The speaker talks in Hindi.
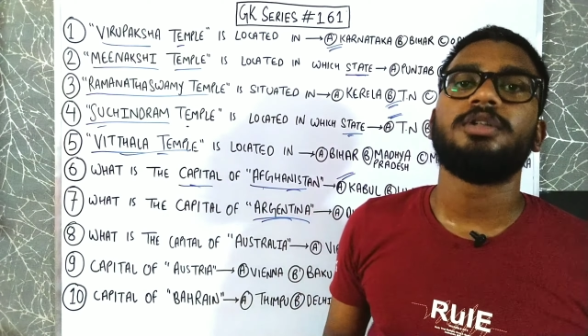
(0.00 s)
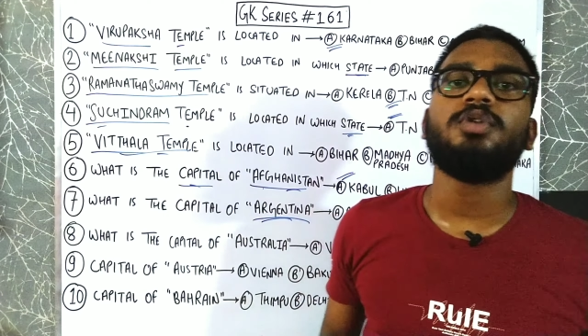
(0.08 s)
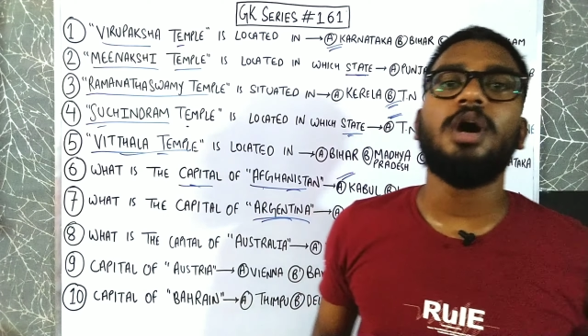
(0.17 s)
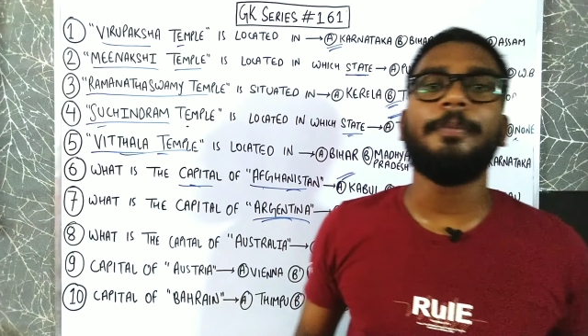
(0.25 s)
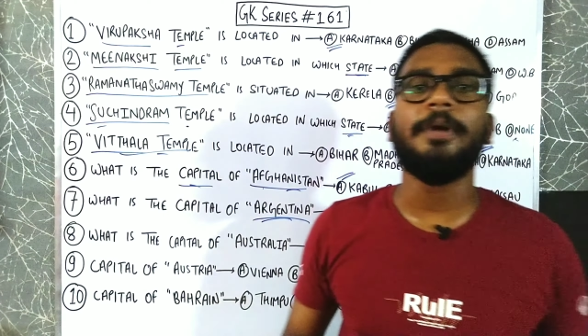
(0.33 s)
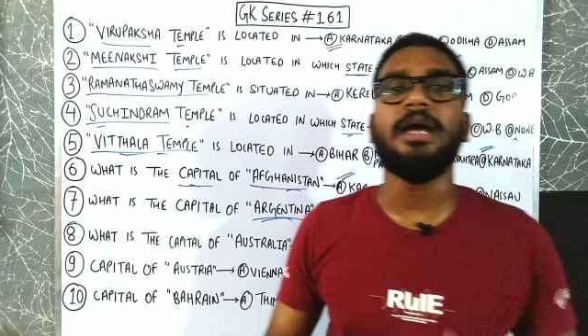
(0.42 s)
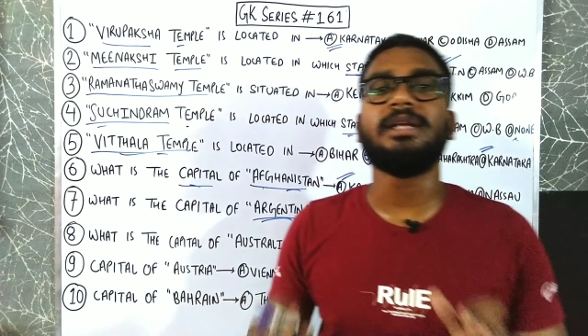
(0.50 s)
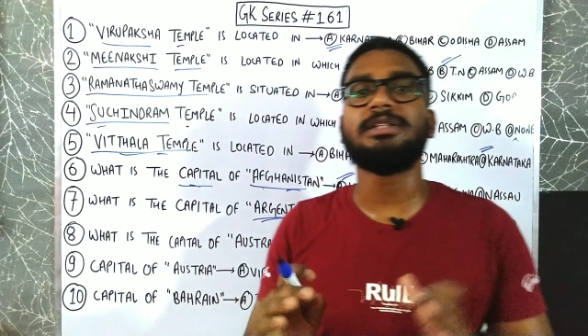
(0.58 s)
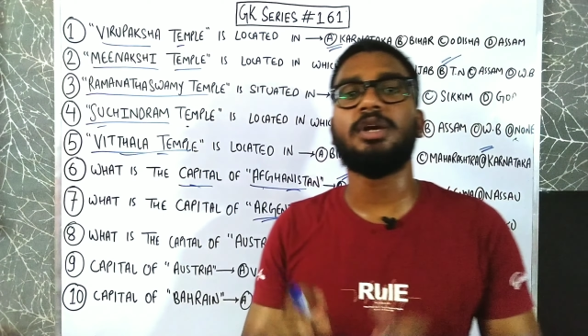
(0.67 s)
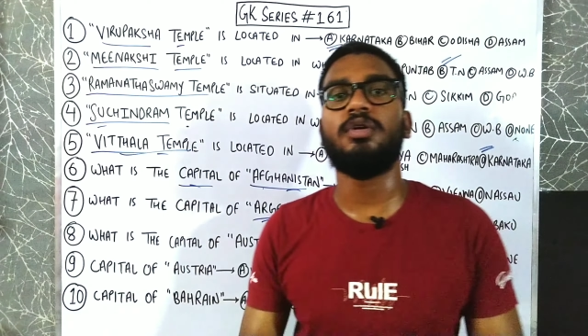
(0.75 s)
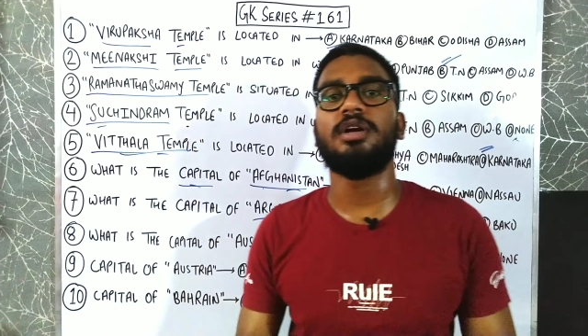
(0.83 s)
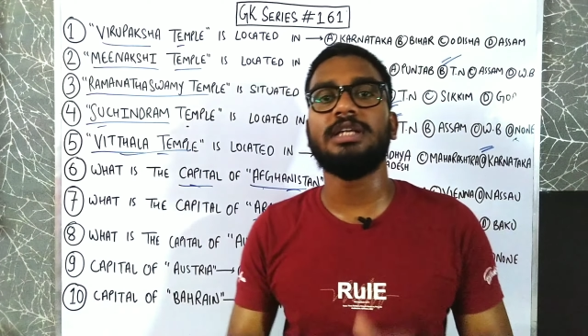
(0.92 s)
तो आपका
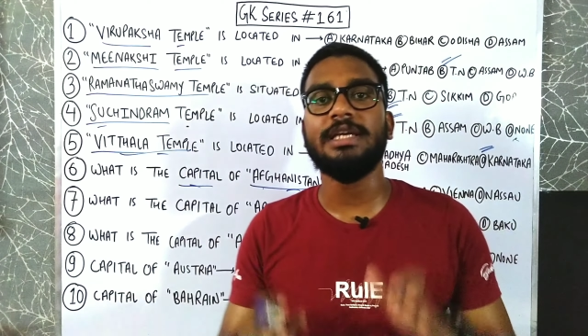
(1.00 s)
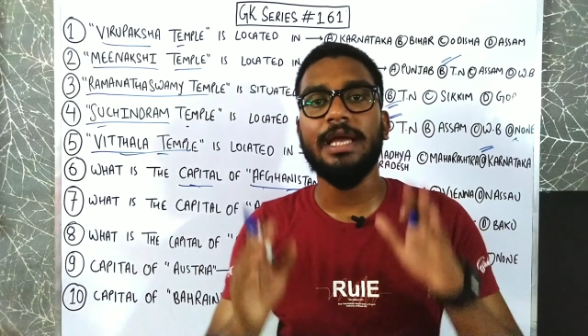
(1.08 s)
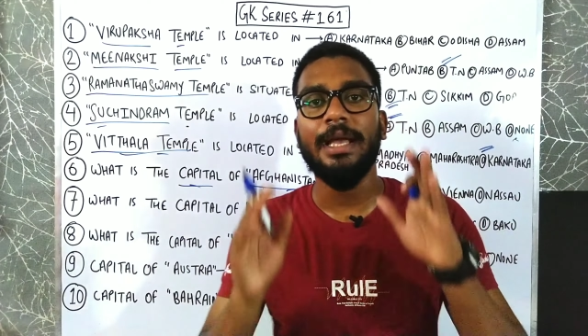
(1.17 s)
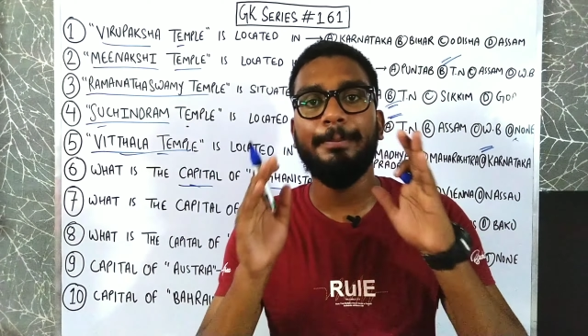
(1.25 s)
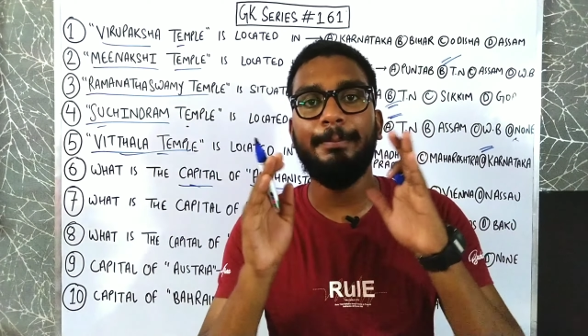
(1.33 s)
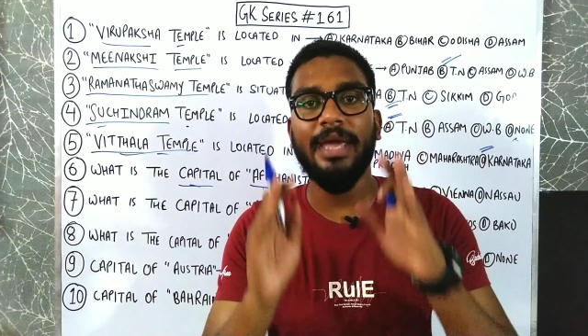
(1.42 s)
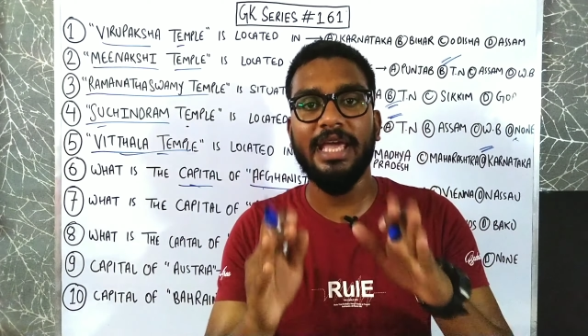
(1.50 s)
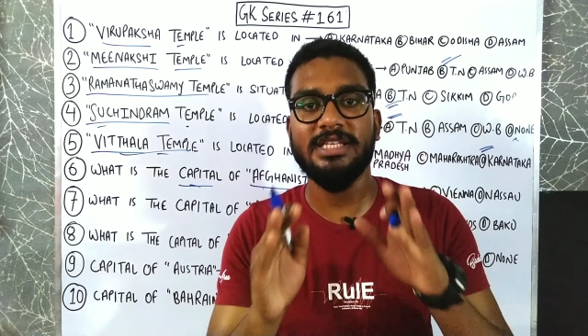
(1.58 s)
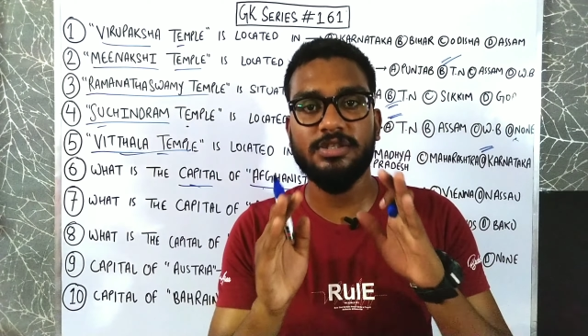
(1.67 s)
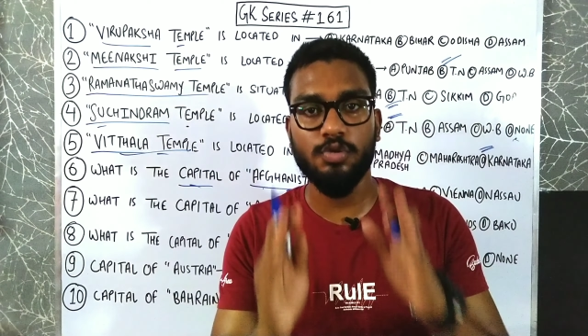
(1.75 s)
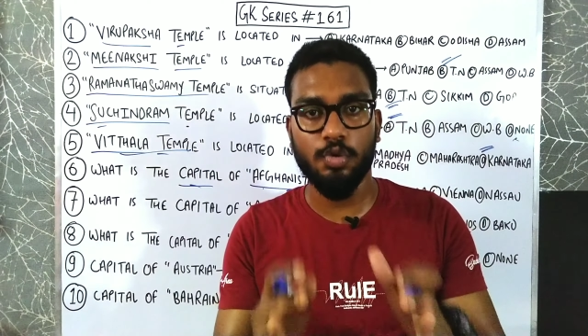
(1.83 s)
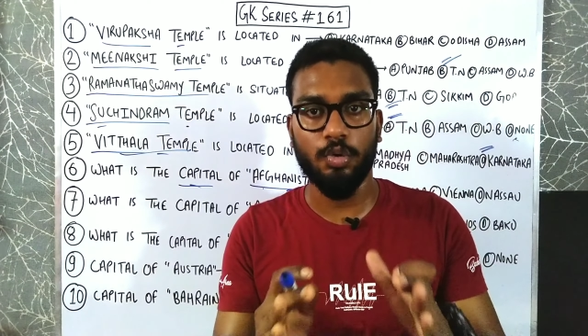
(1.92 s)
आंसर होना चाहिए
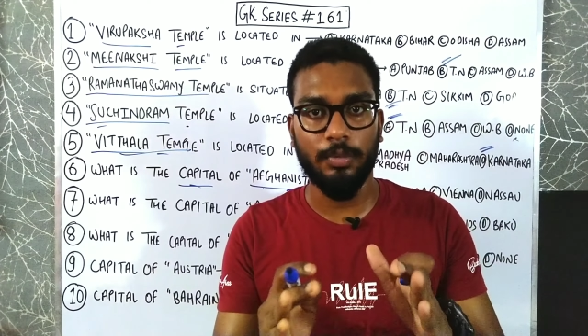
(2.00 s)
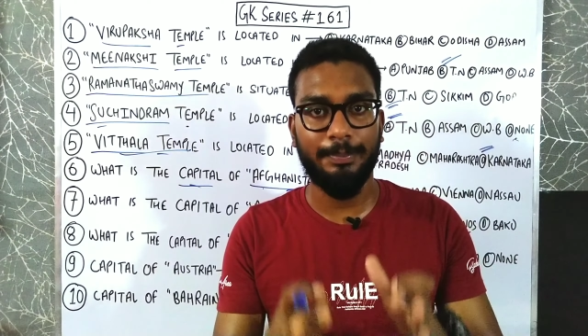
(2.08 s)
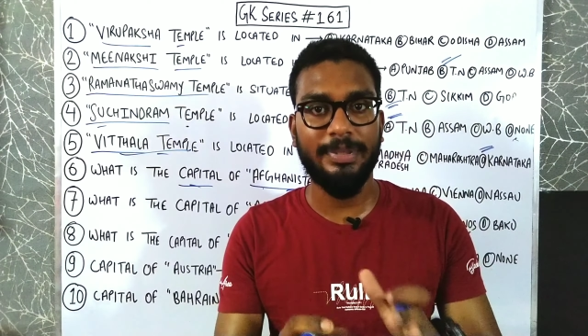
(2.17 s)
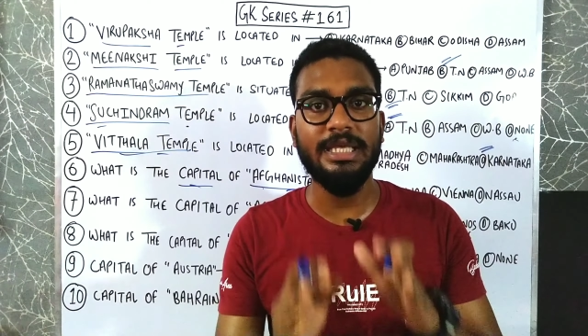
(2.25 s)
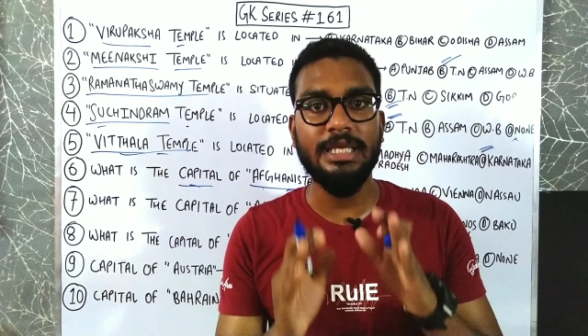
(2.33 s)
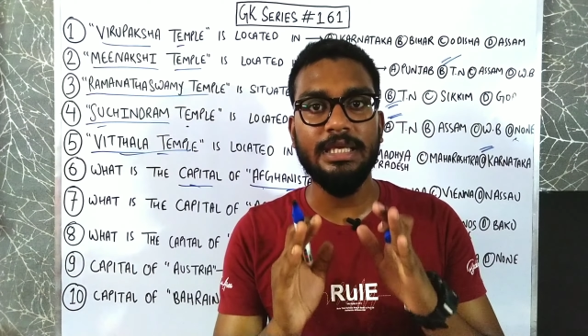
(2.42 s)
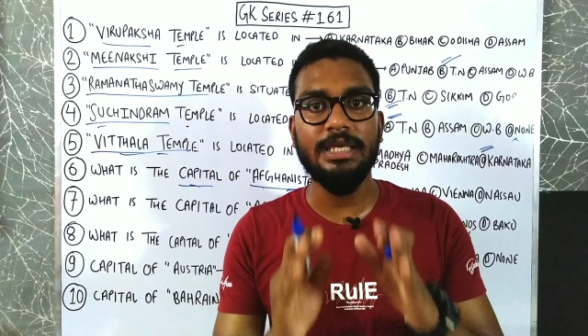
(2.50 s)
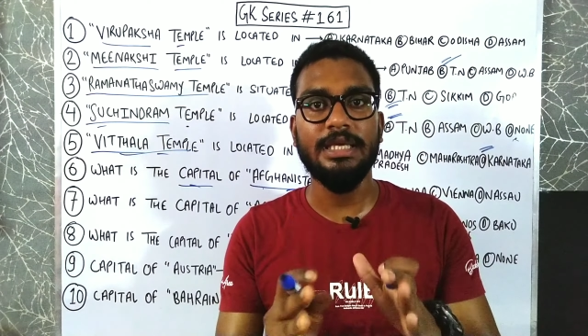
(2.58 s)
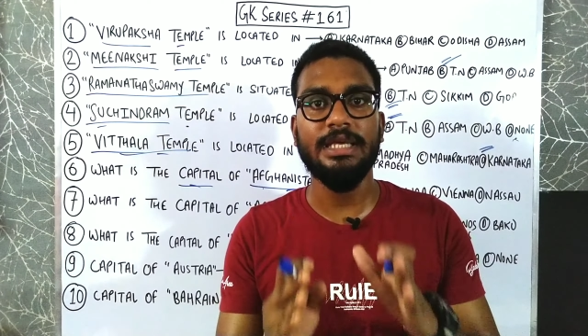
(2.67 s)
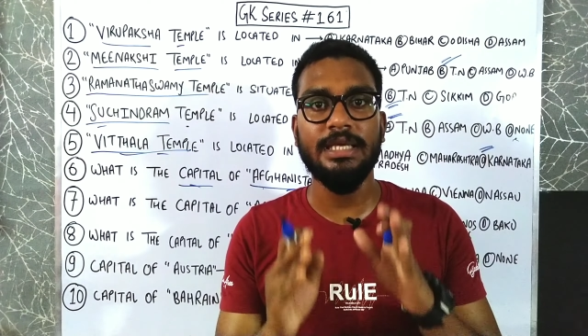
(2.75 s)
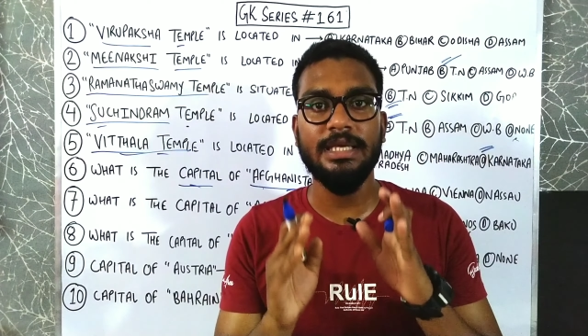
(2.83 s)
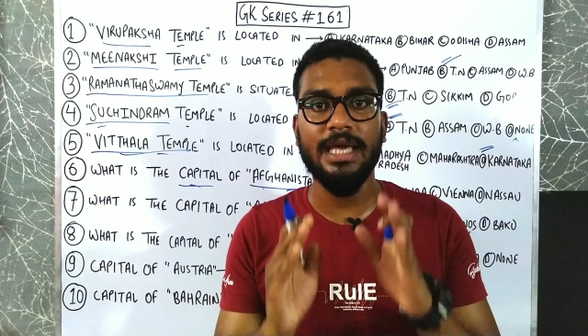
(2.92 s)
पेसो
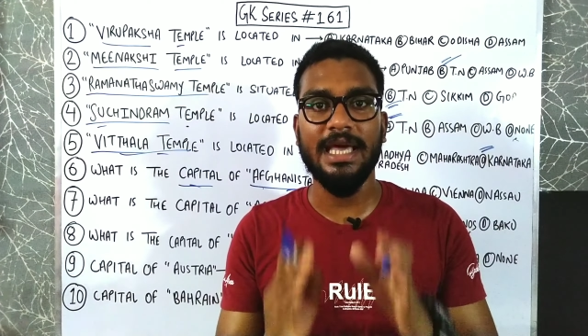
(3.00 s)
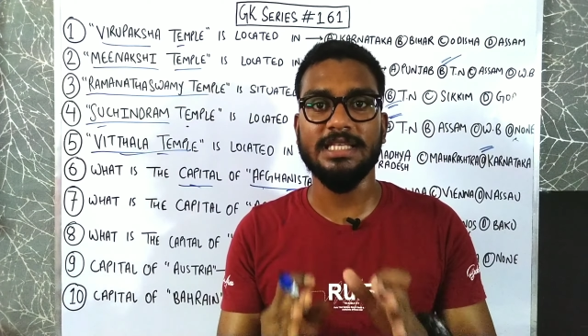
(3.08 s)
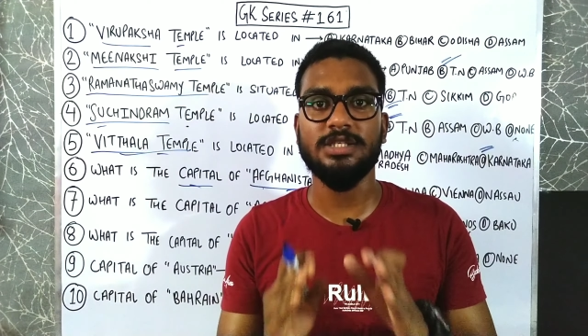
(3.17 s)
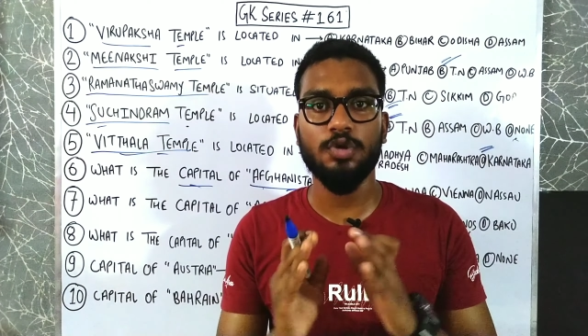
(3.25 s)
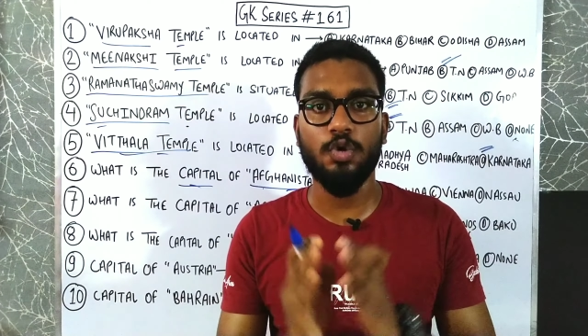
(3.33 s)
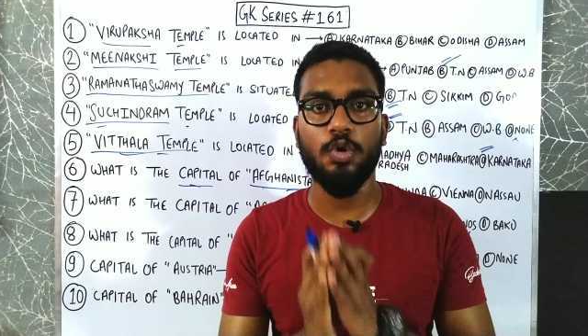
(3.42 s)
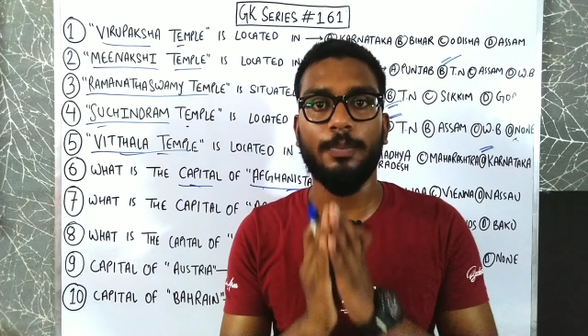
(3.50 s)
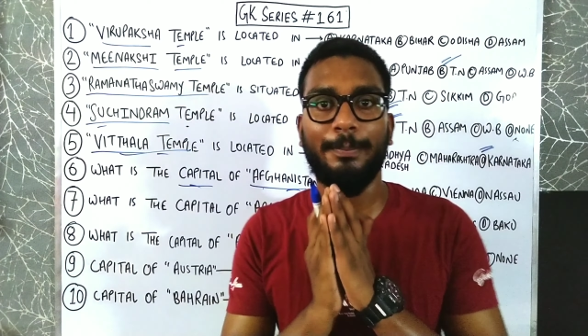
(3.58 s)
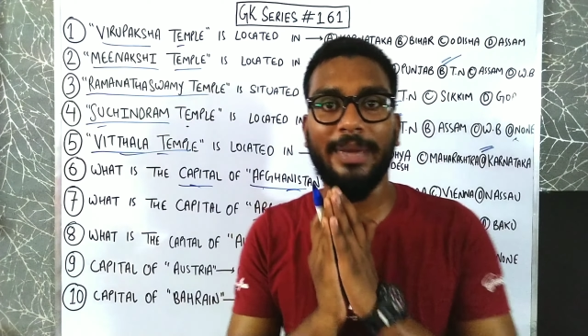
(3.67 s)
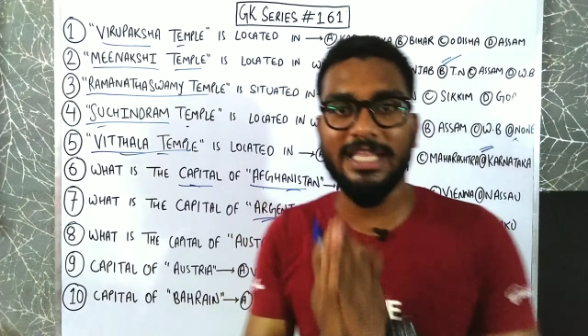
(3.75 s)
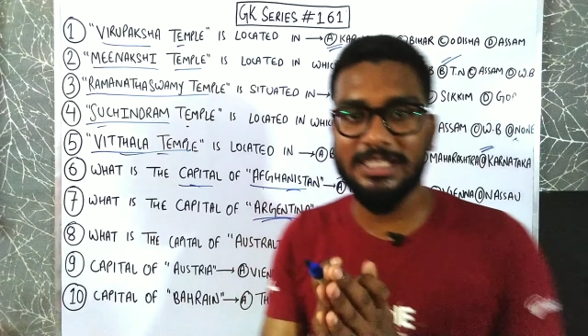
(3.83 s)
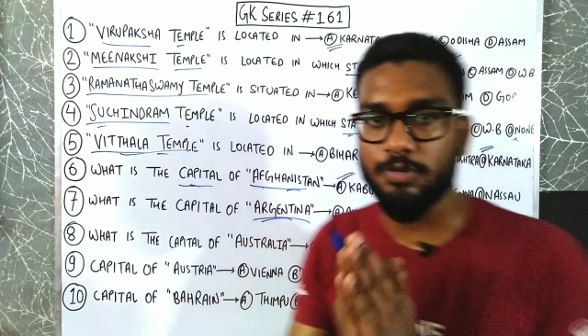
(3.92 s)
पीई एस ओ
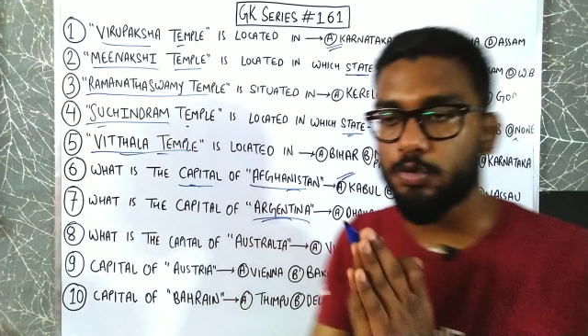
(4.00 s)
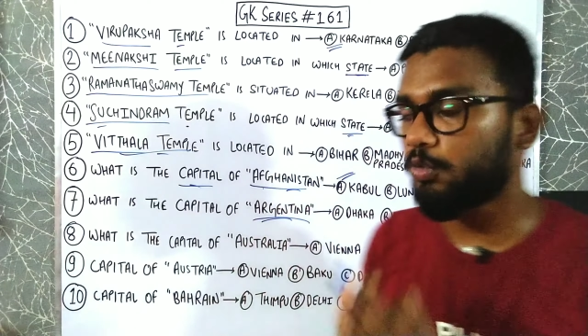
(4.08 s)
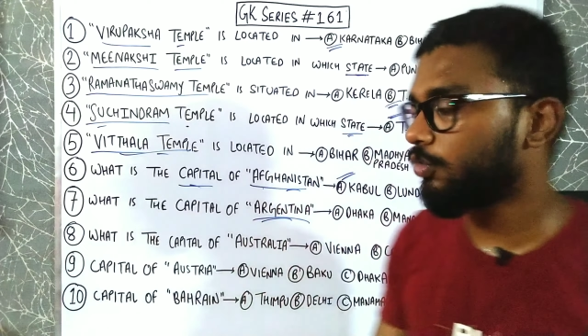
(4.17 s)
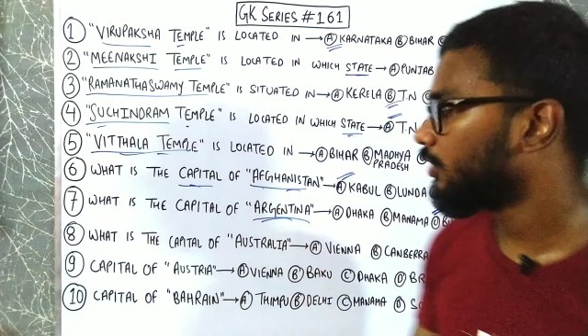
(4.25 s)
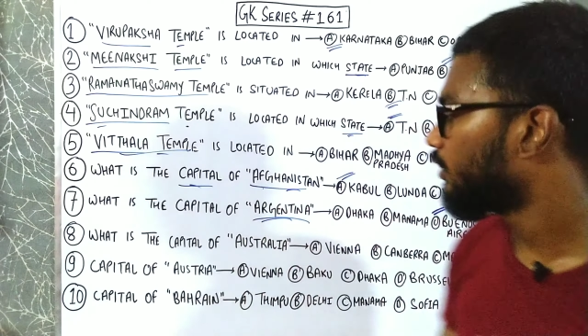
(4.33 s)
पेसो